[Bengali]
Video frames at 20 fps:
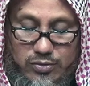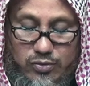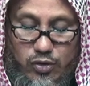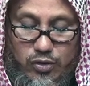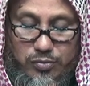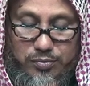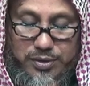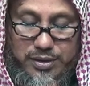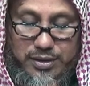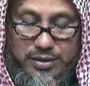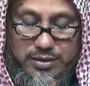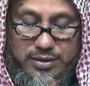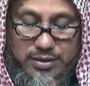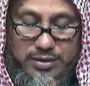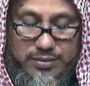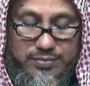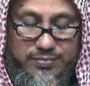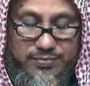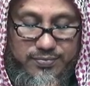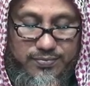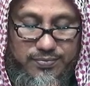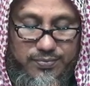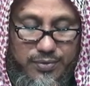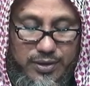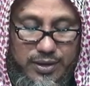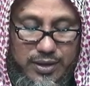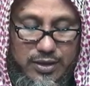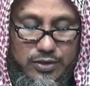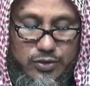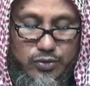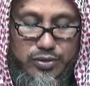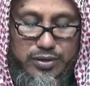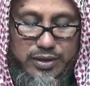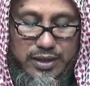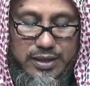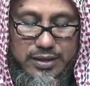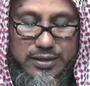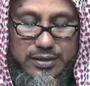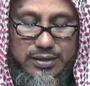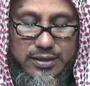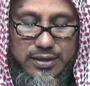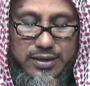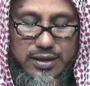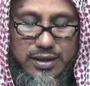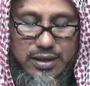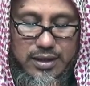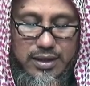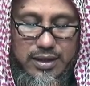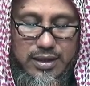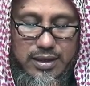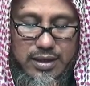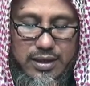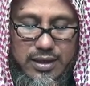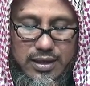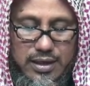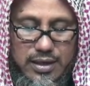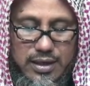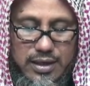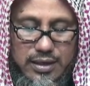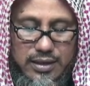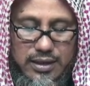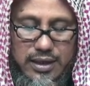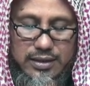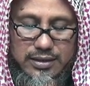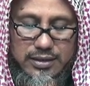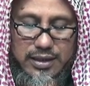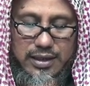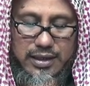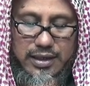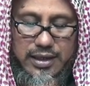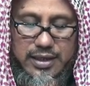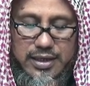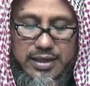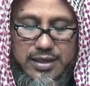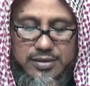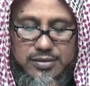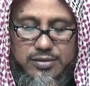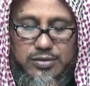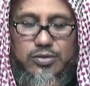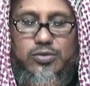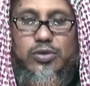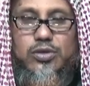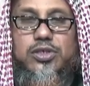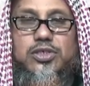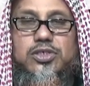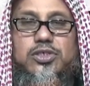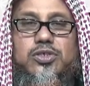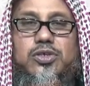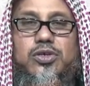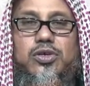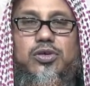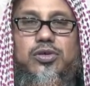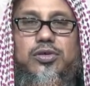কর্মের ফলের জন্যে আল্লাহ তালাই যথেষ্ট